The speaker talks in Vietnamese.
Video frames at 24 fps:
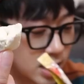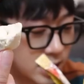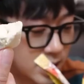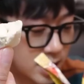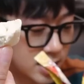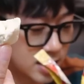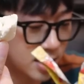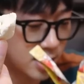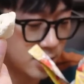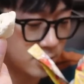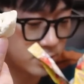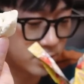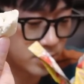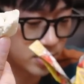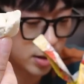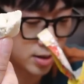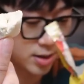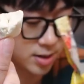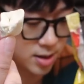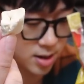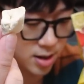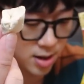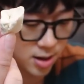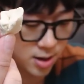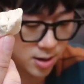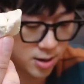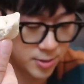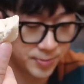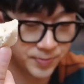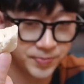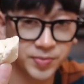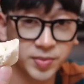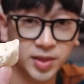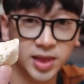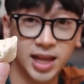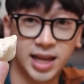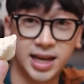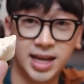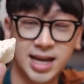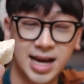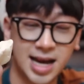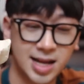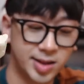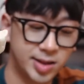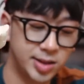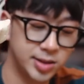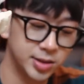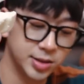thật không để mình
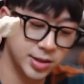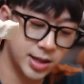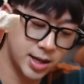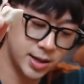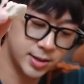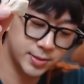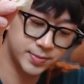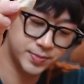ăn thử nhá